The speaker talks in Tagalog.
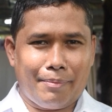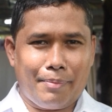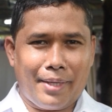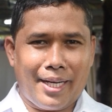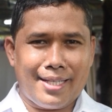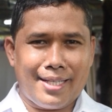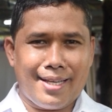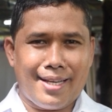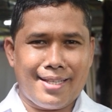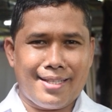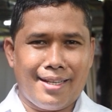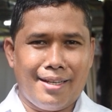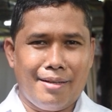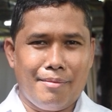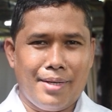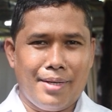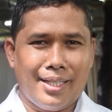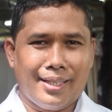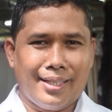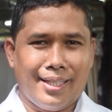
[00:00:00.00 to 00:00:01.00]
at
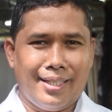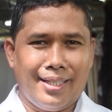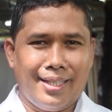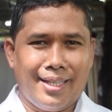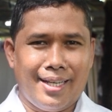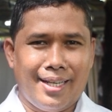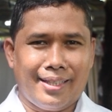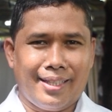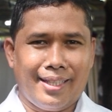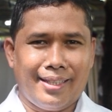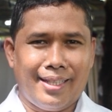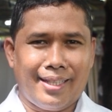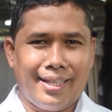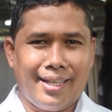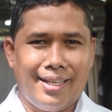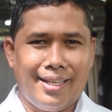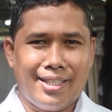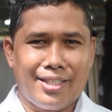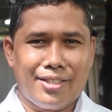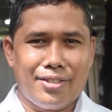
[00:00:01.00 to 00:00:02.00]
pinasasalamatan ang ating
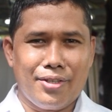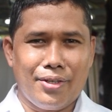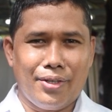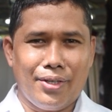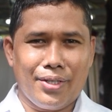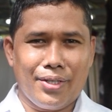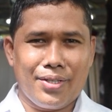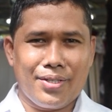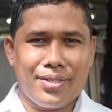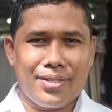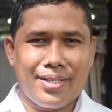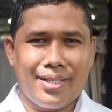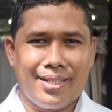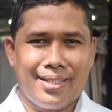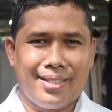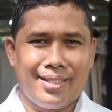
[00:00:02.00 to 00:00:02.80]
dakilang Diyos